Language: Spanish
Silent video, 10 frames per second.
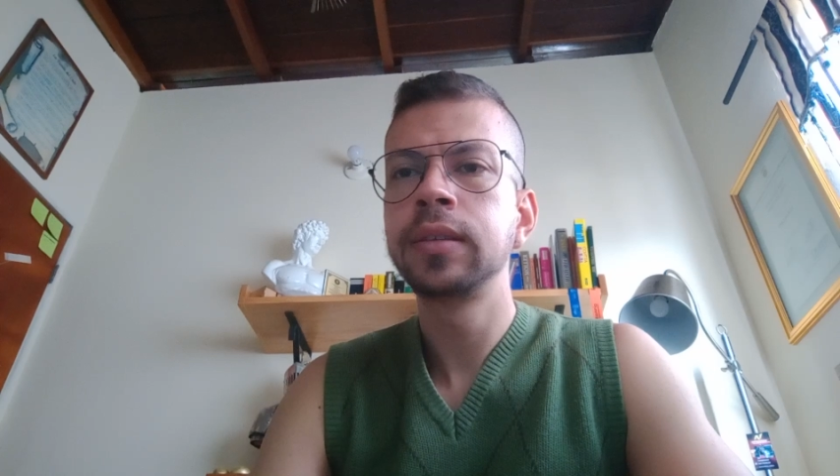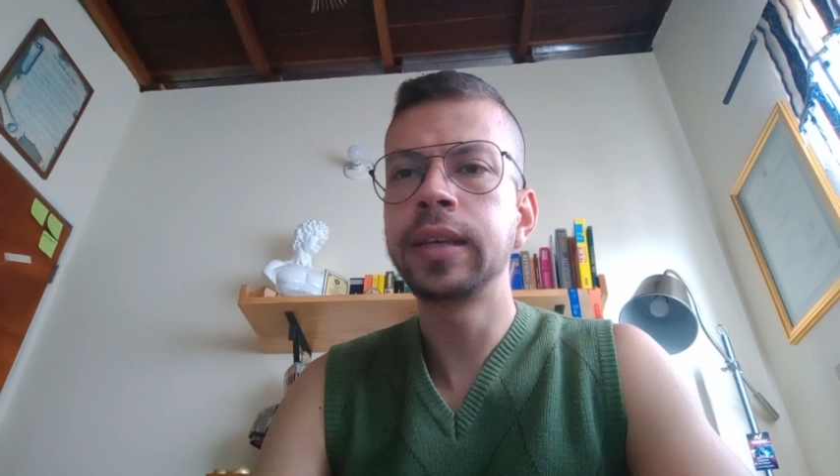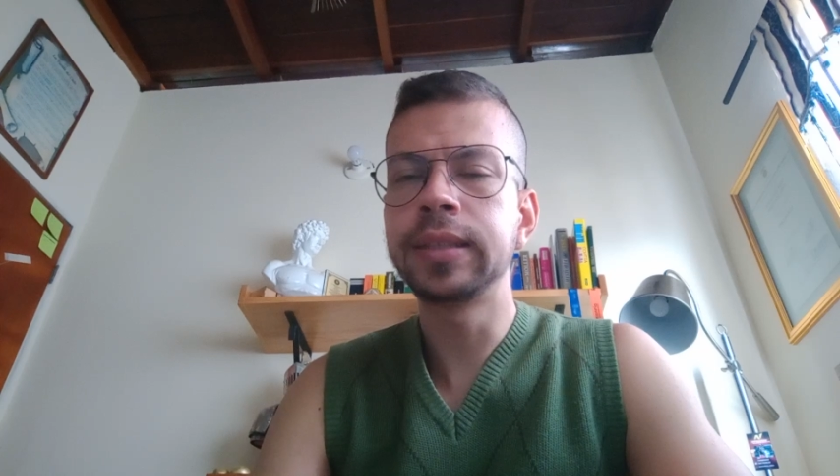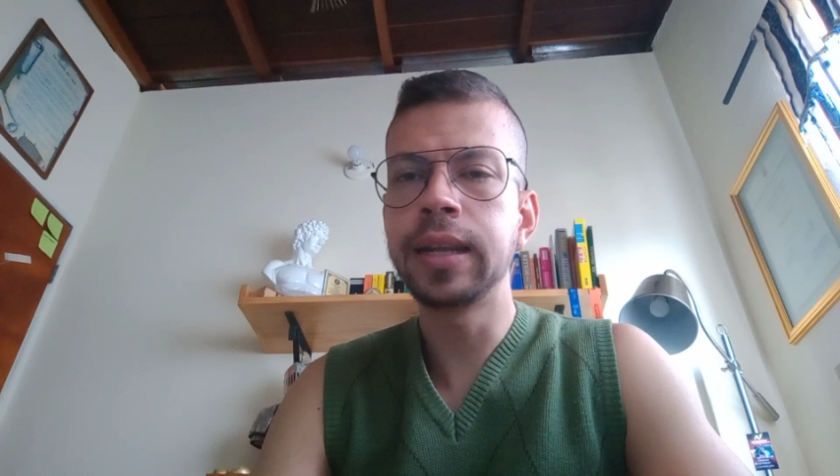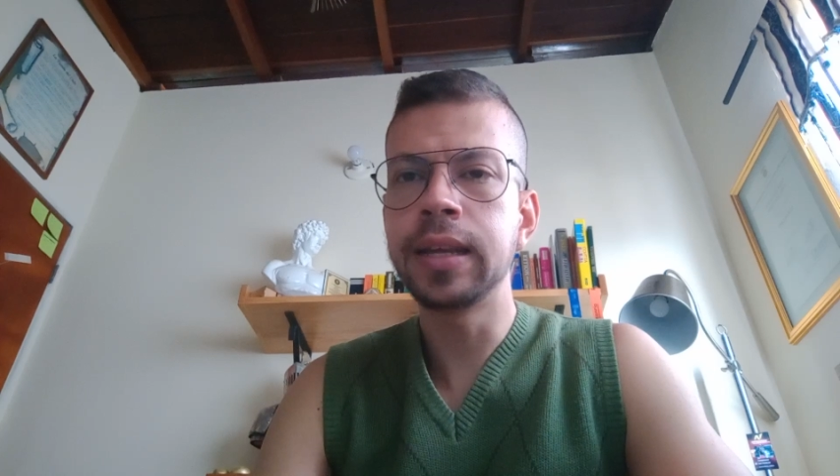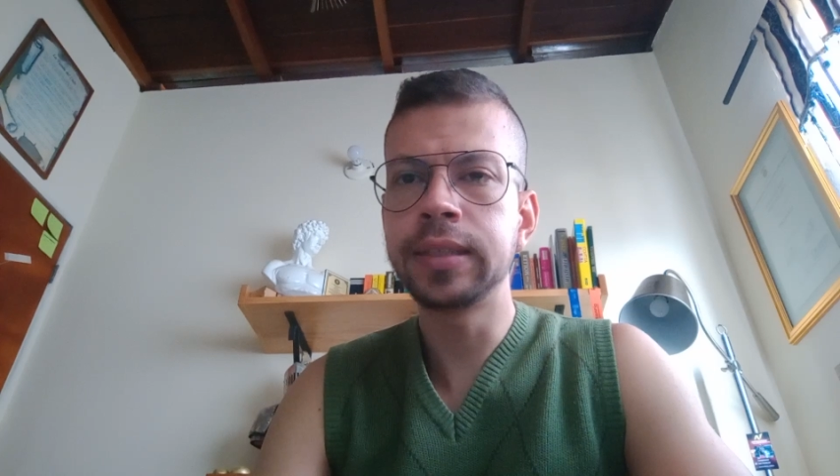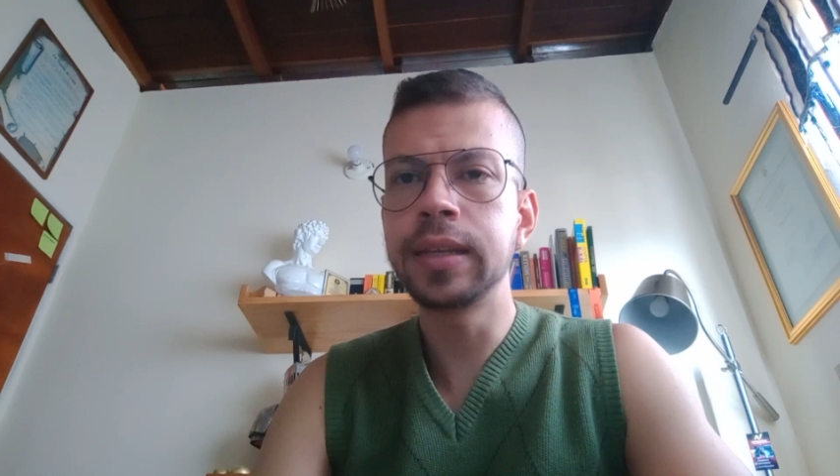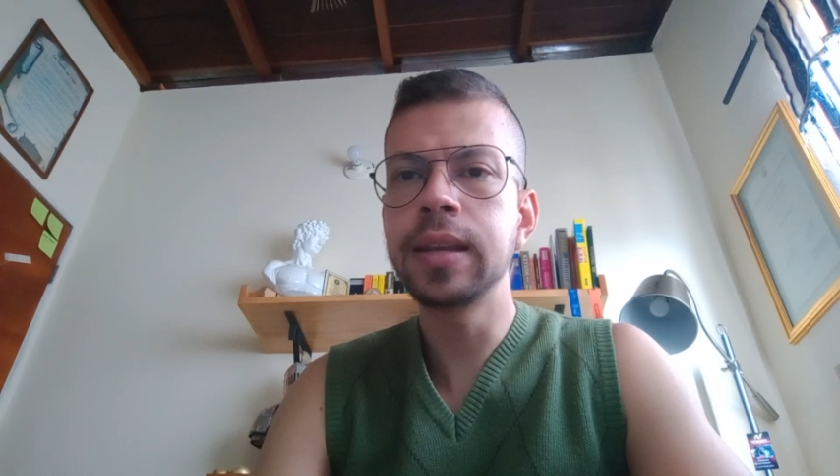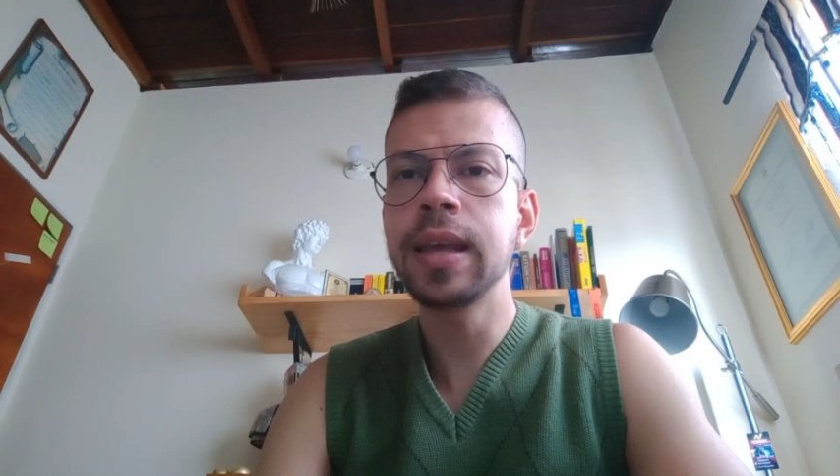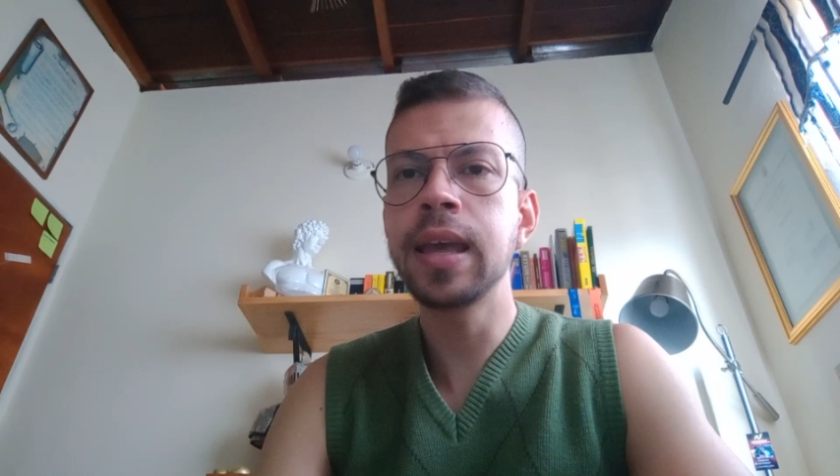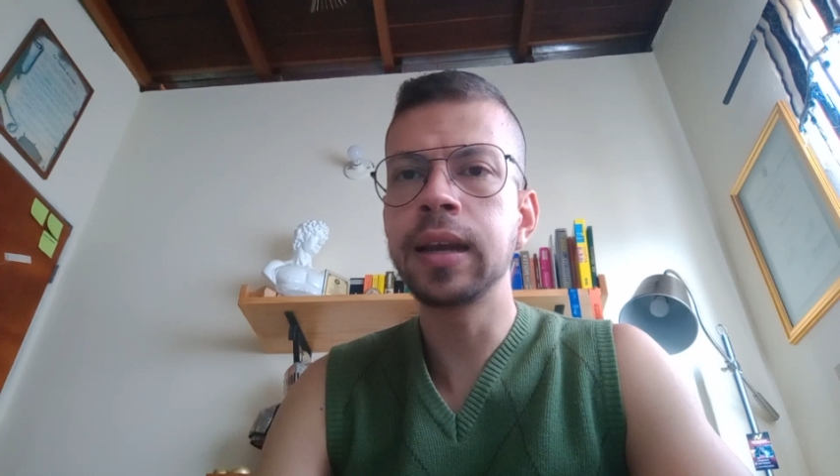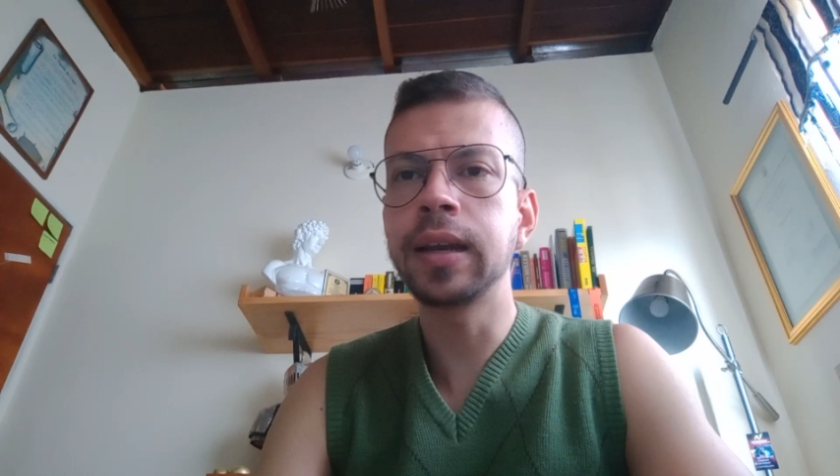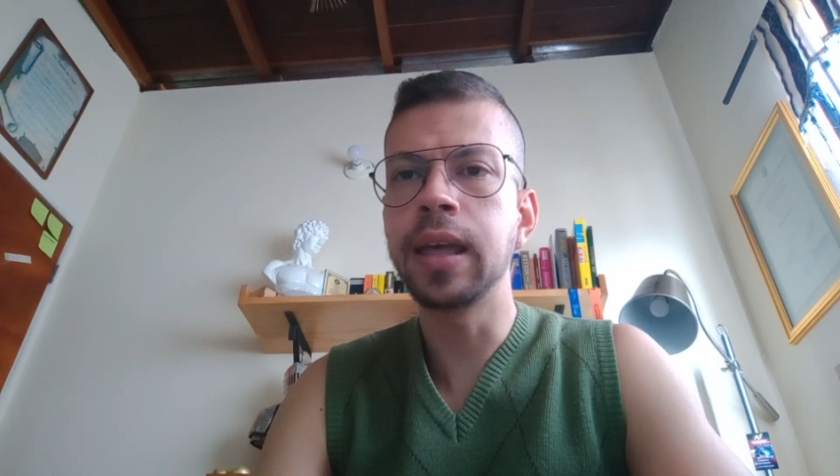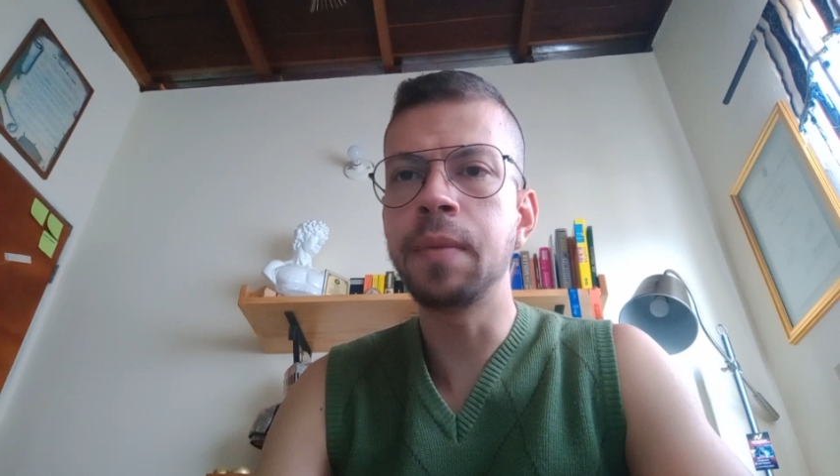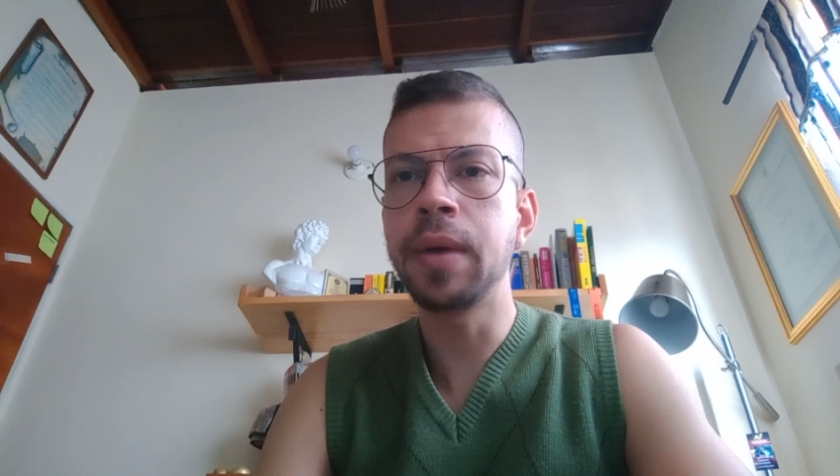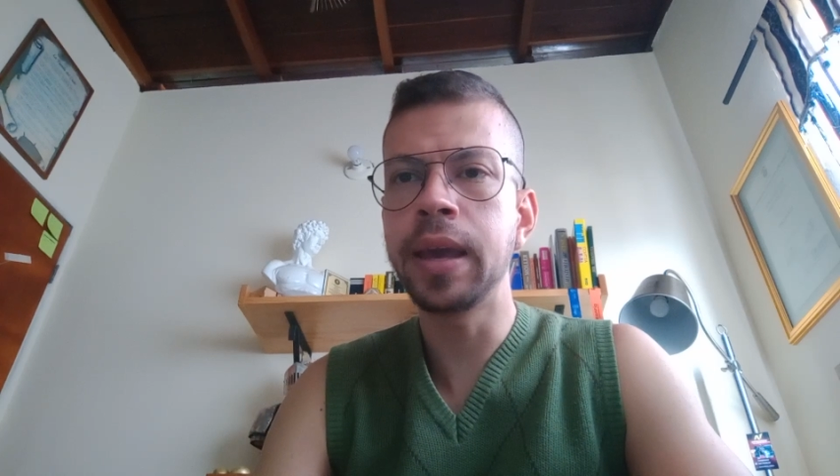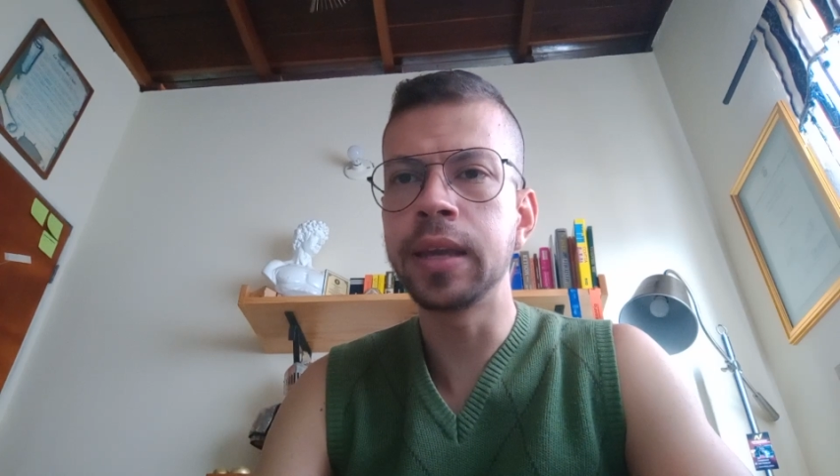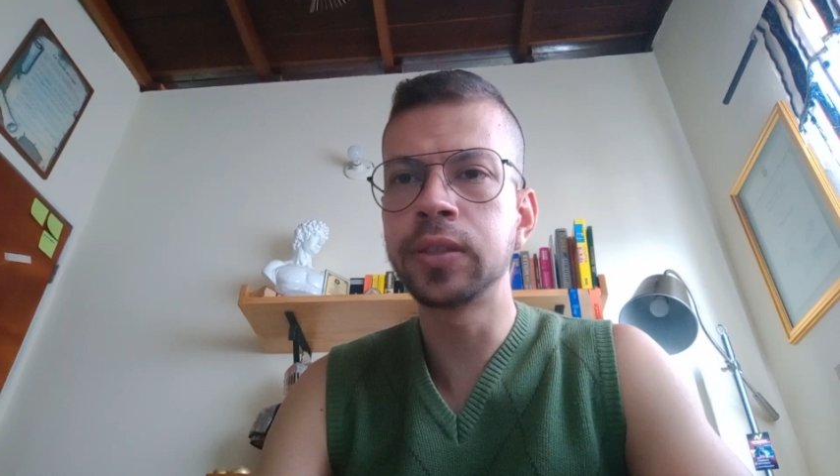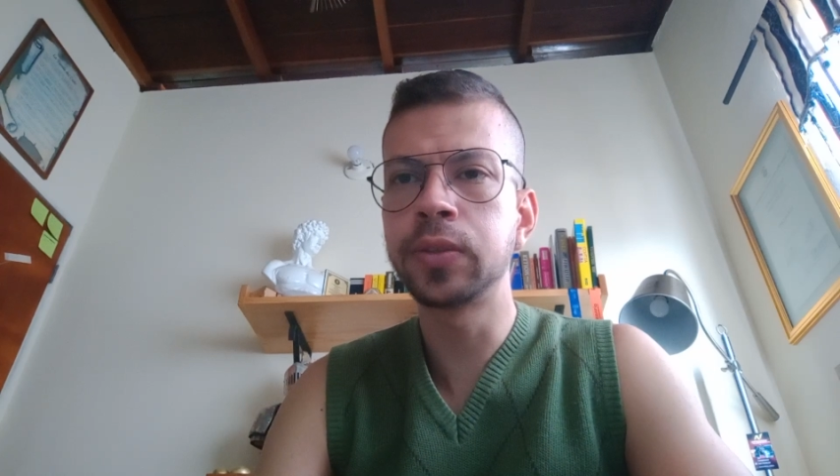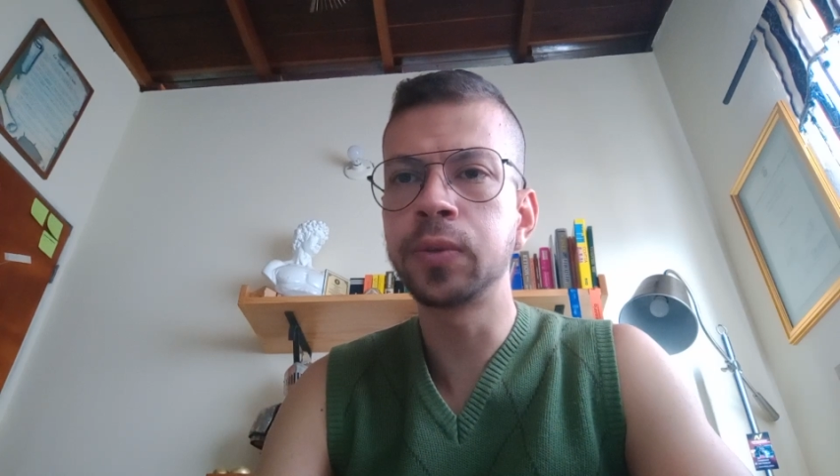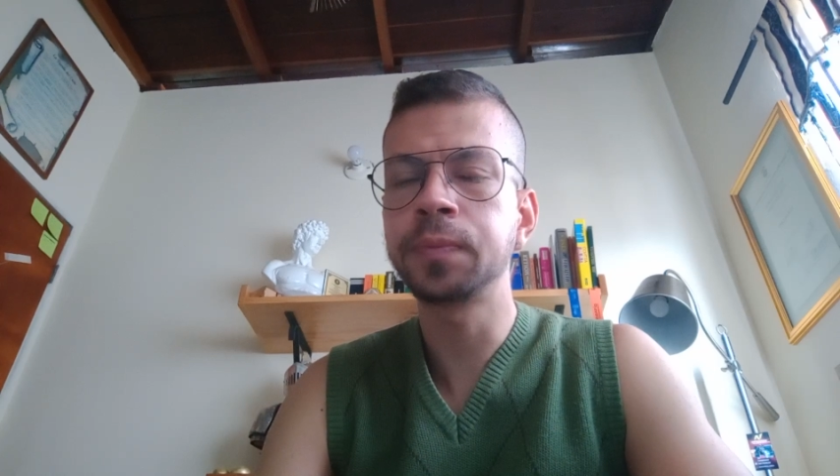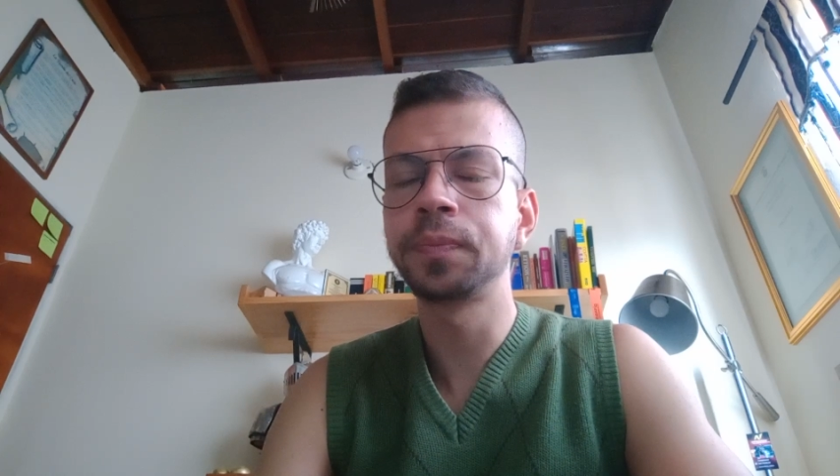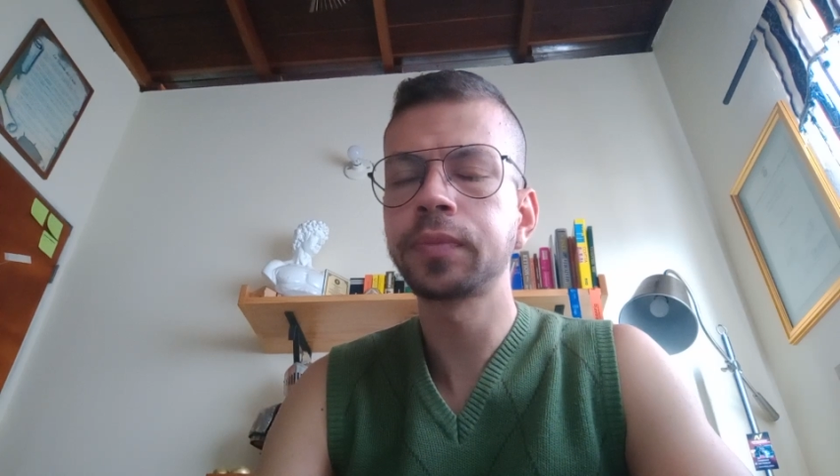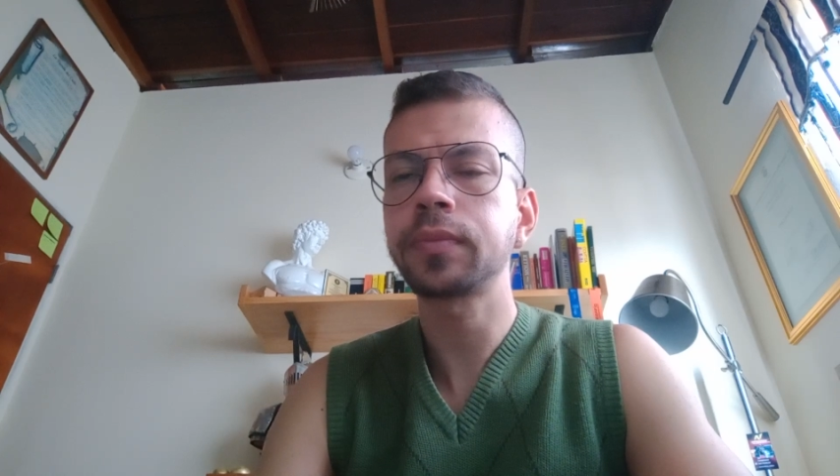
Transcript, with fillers: que se le asigne a cada maestro,